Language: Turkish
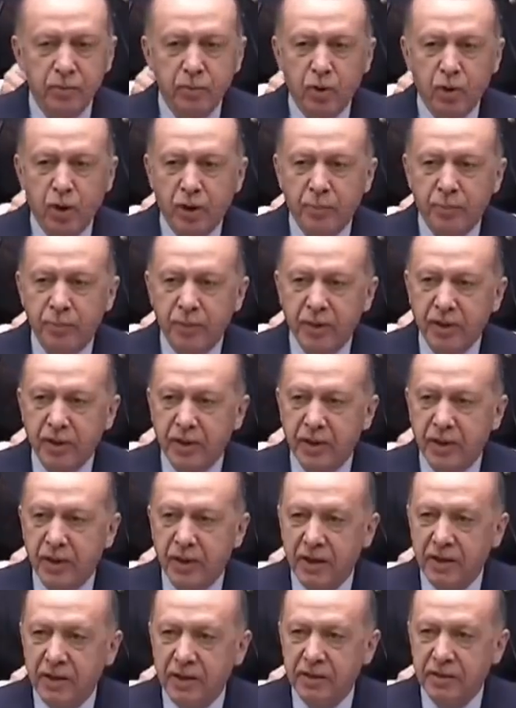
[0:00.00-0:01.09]

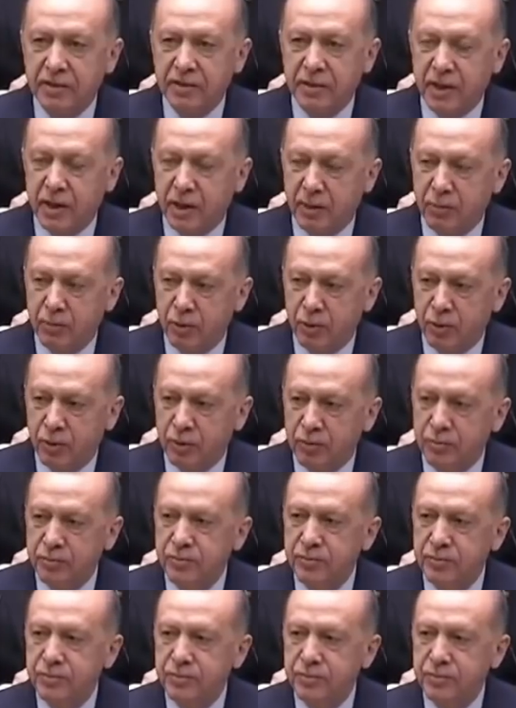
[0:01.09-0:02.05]
muhabbetle selamlıyorum.